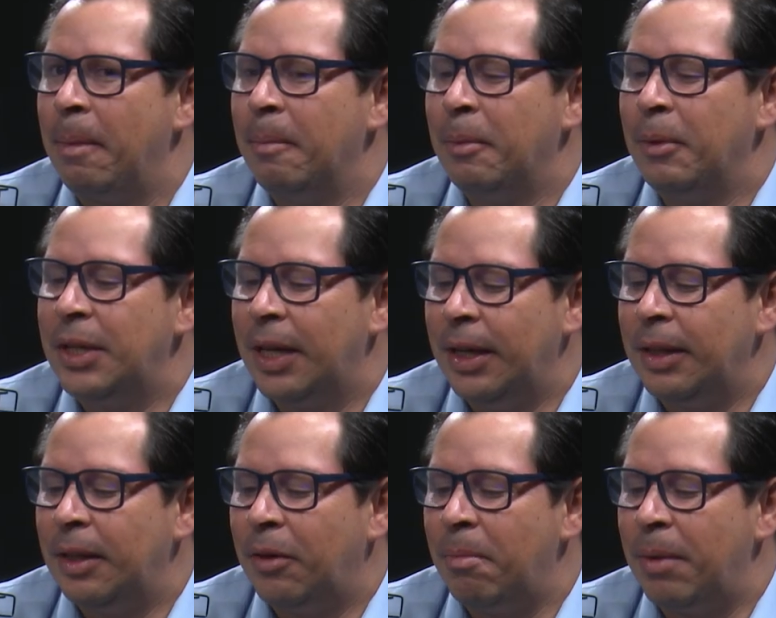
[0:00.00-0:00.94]
mucha
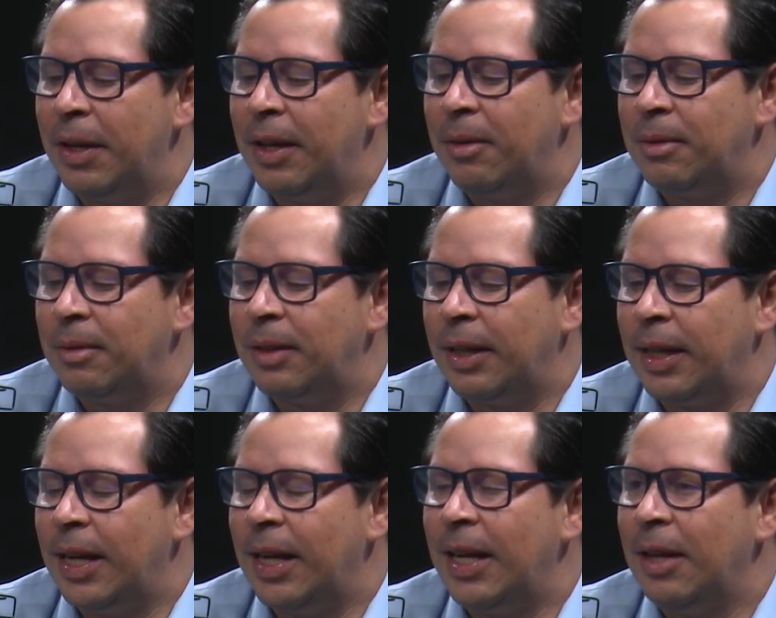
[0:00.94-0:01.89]
gente, compañeros que
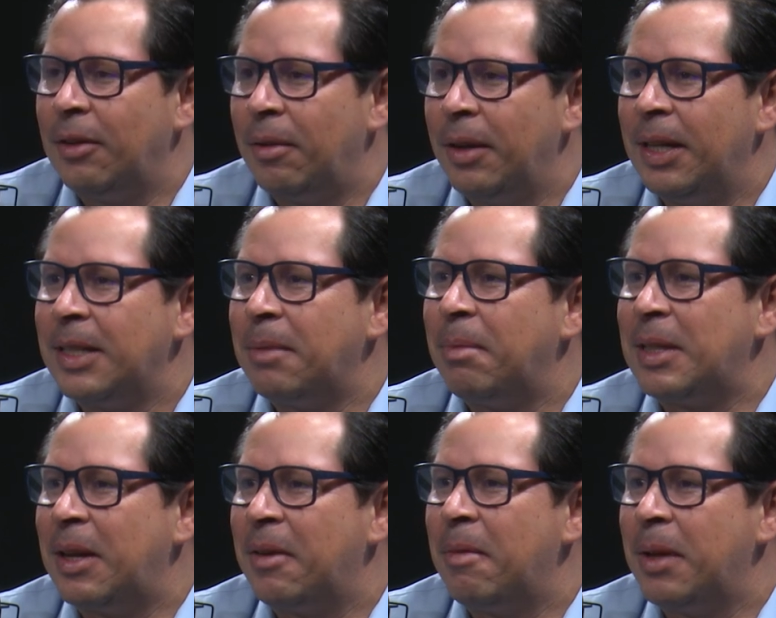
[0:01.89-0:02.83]
tenían electrónica, se
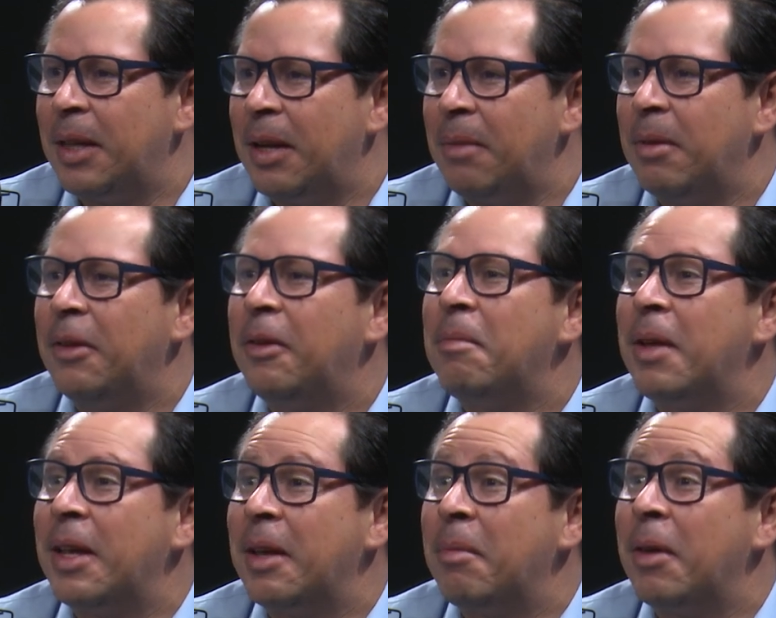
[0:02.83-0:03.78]
pasaron a mantenimiento y
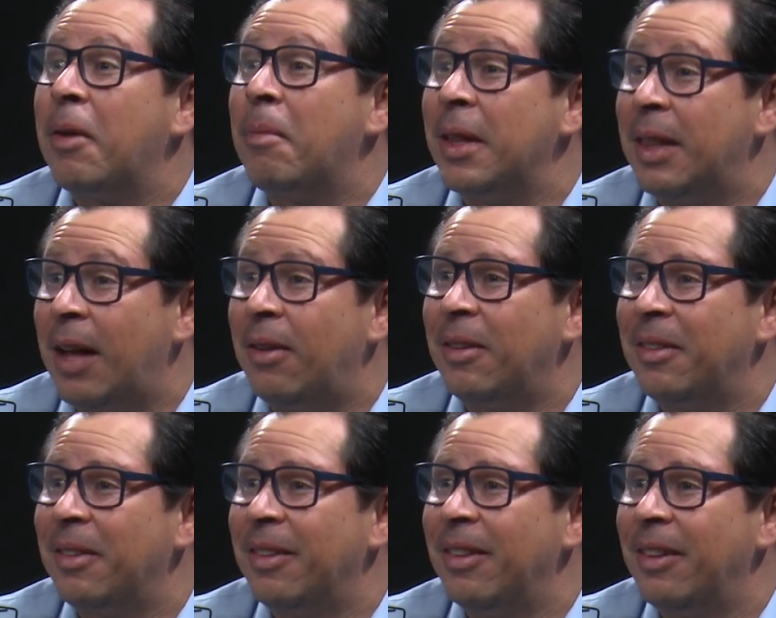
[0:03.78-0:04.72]
me, comentaron.
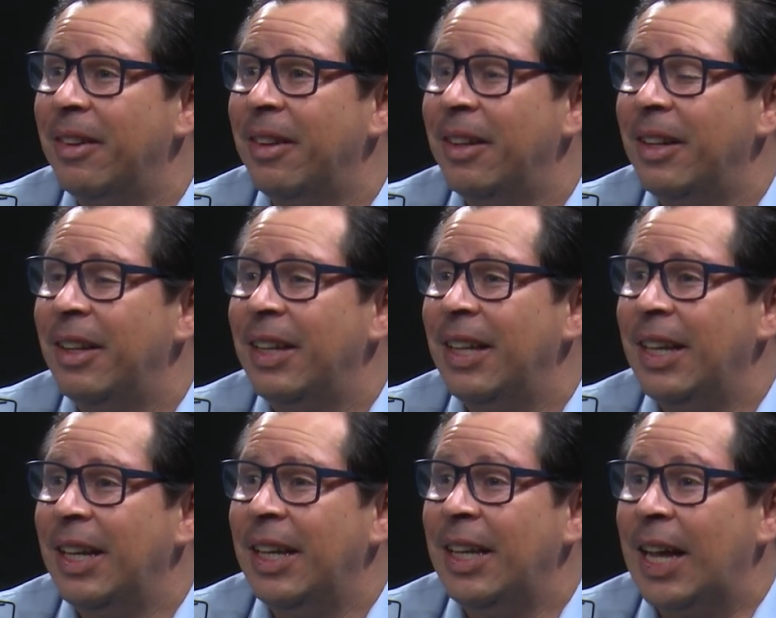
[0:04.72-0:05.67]

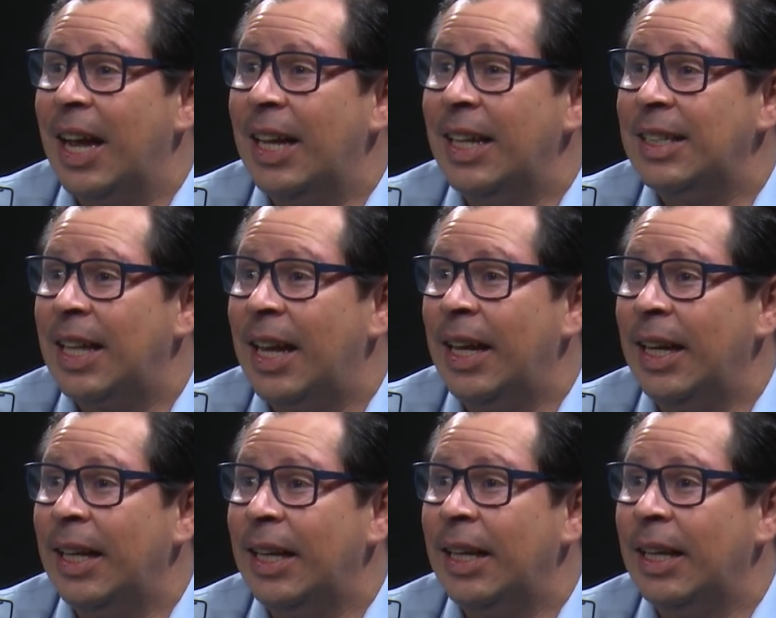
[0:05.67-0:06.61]
Y ya al estar
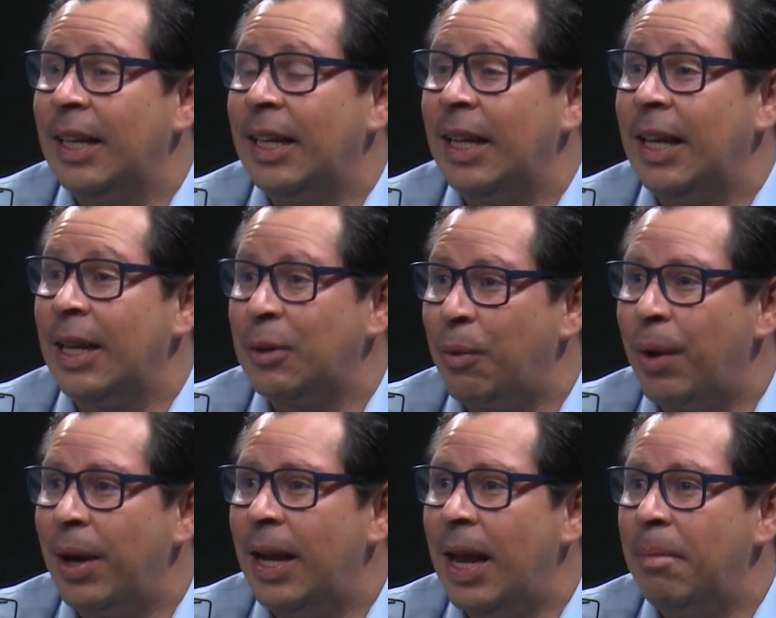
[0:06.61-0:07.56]
en, la
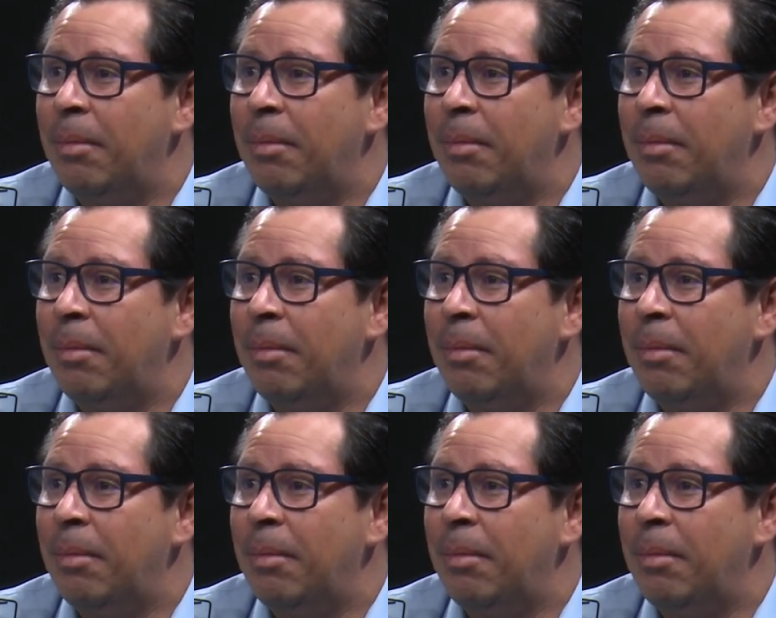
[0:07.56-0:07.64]
escuela,